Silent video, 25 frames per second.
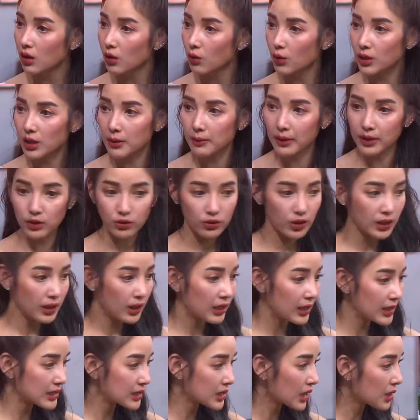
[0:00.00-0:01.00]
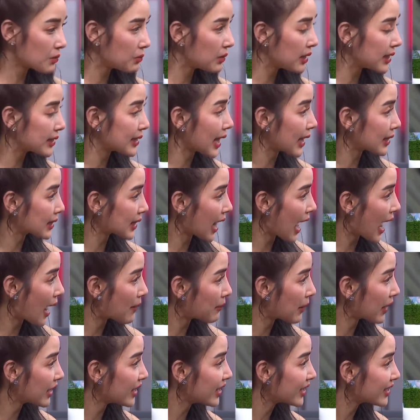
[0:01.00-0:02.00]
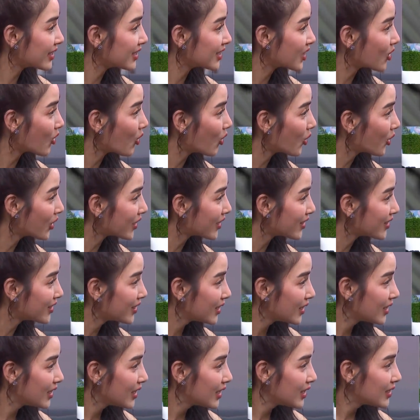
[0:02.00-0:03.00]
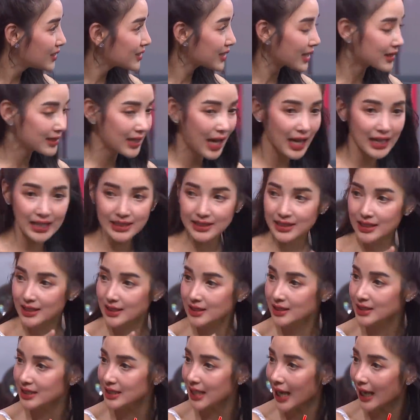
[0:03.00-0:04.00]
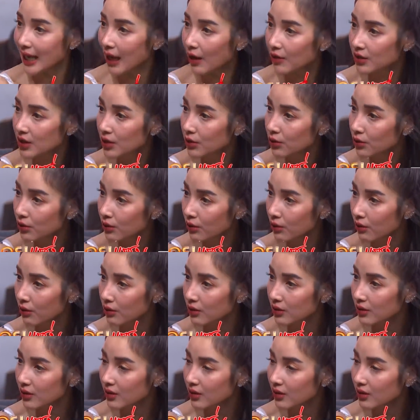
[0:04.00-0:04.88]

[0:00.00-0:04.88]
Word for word: ว่าทำไมอยู่ดีเลสซิ่งมีตาตามาอีกหนึ่งคนใช่ตาตาเลสซิ่งเสียแล้วนะลูก